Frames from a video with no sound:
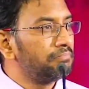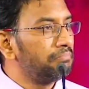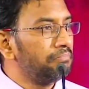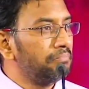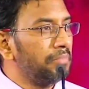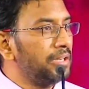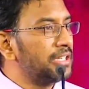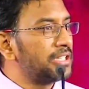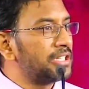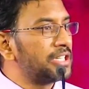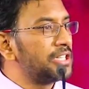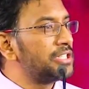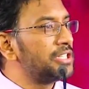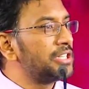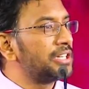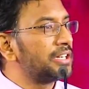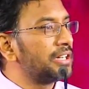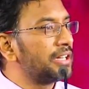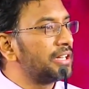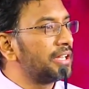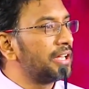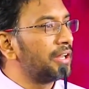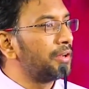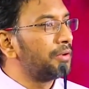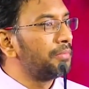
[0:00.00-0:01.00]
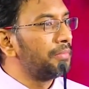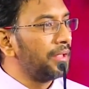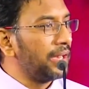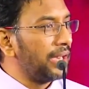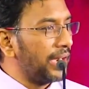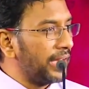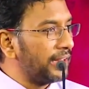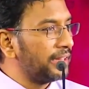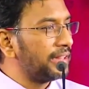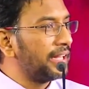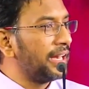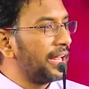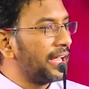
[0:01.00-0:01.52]
మిలిటరీ జనరల్ గారు మీరు
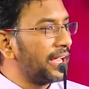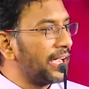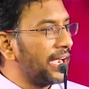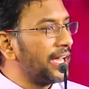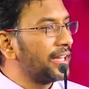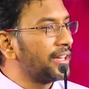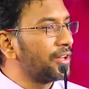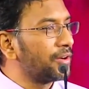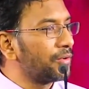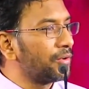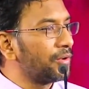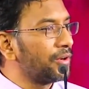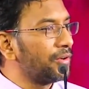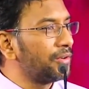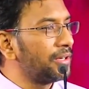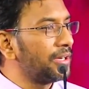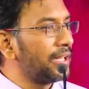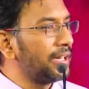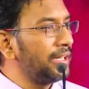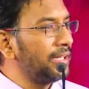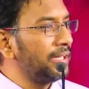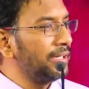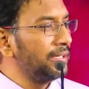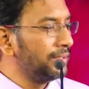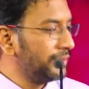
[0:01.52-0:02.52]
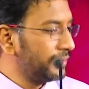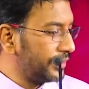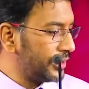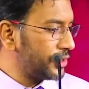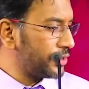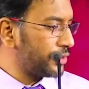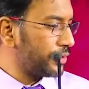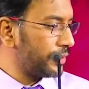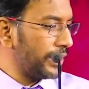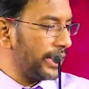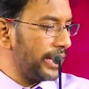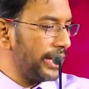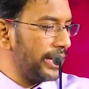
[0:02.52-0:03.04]
అడిగితే నేను కాదనుకుండా ఉంటానా
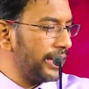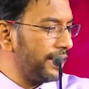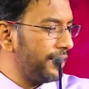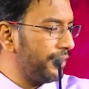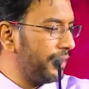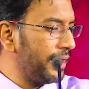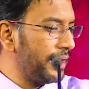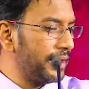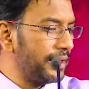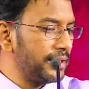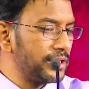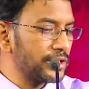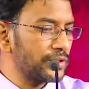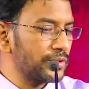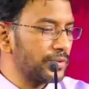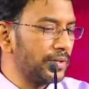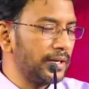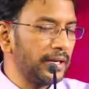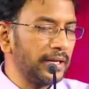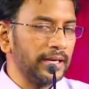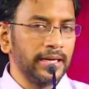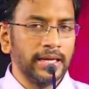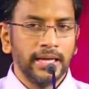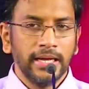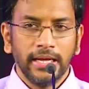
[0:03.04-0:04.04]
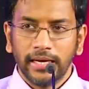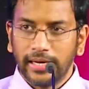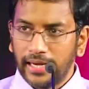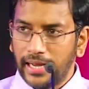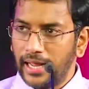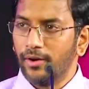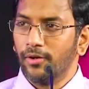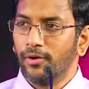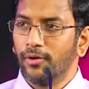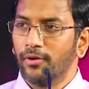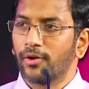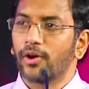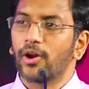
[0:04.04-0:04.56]
తీసుకోండి ఏం కావాలని తీసుకోండి
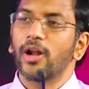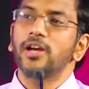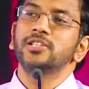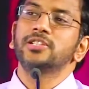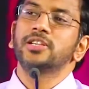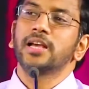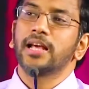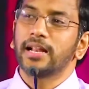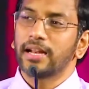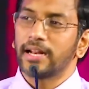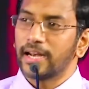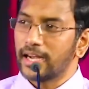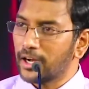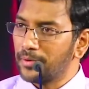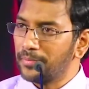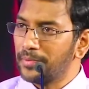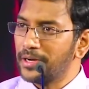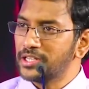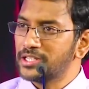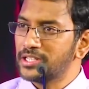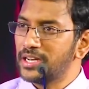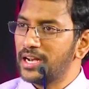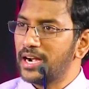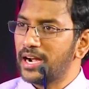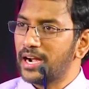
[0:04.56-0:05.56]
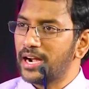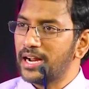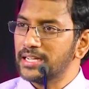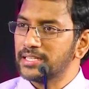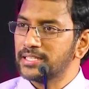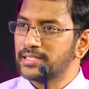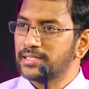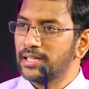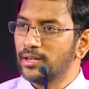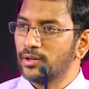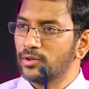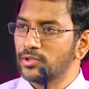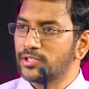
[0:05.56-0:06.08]
నేను రాజుగారికి రికమెండేషన్లు
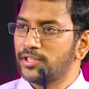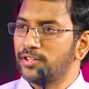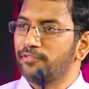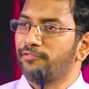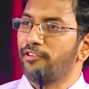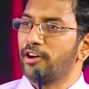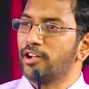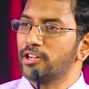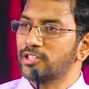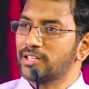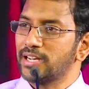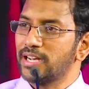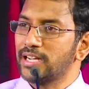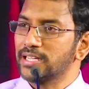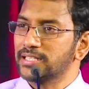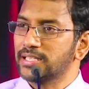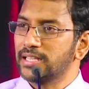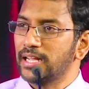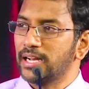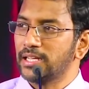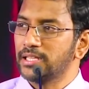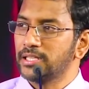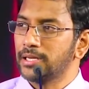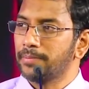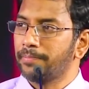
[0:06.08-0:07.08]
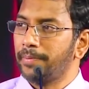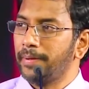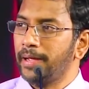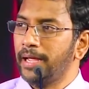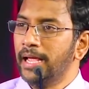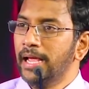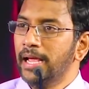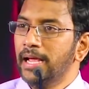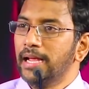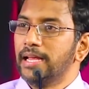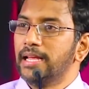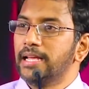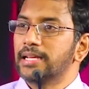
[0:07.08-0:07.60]
రాస్తాను సిఫార్సు రాస్తానని చెప్పి
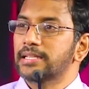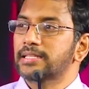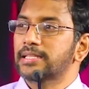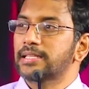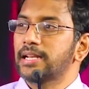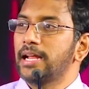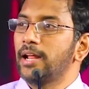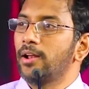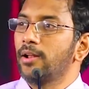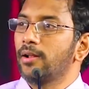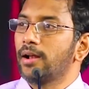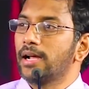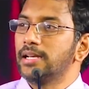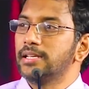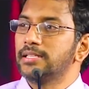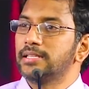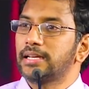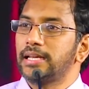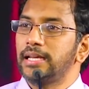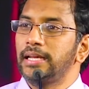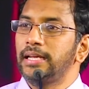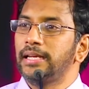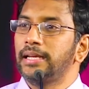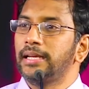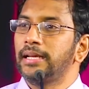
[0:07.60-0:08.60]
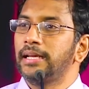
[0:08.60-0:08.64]
ఇస్రాయేల్ రాజుకి